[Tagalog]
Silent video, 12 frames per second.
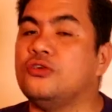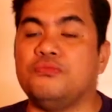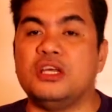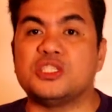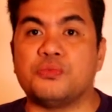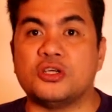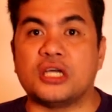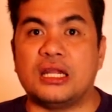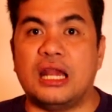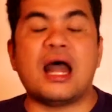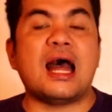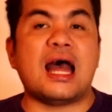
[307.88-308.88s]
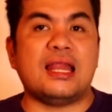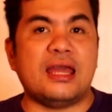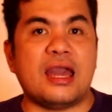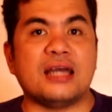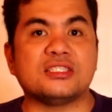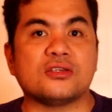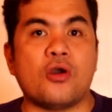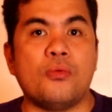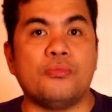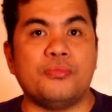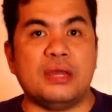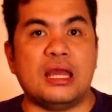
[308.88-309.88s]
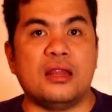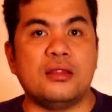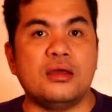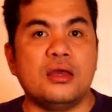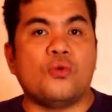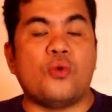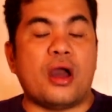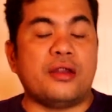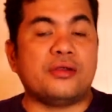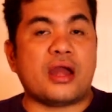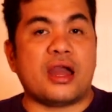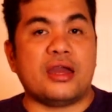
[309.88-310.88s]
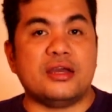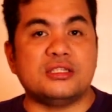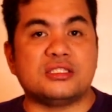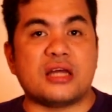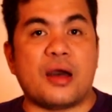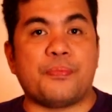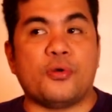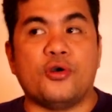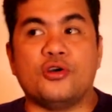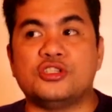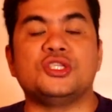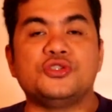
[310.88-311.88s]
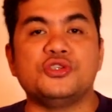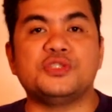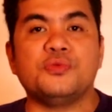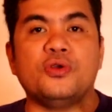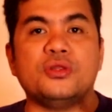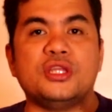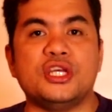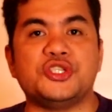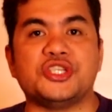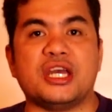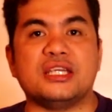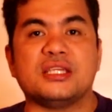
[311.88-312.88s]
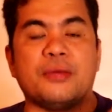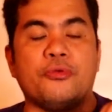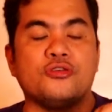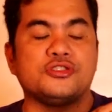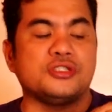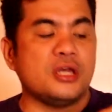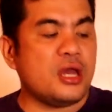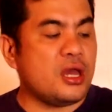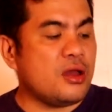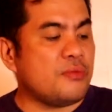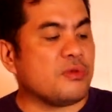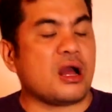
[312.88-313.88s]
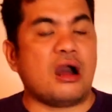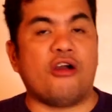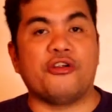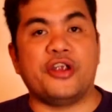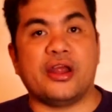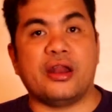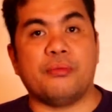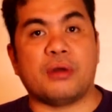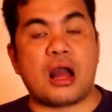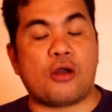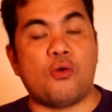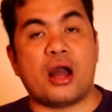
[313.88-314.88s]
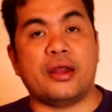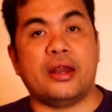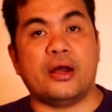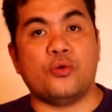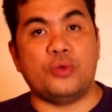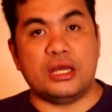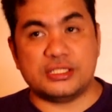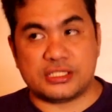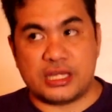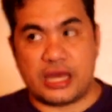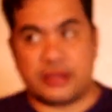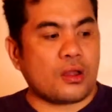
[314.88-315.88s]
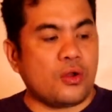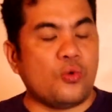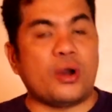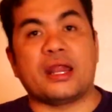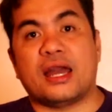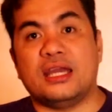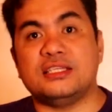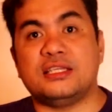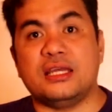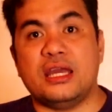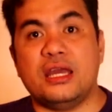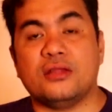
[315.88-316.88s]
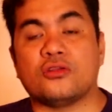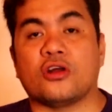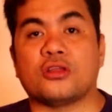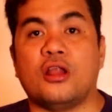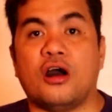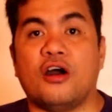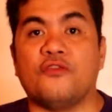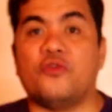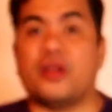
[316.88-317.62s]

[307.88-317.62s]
dun mismo sa kanila. Uh, ah, Alejas combo meal. One rice, tapos choose mo yung dishes, tapos maka-order ka na makakuha ka na ng wings din. One iced tea, total of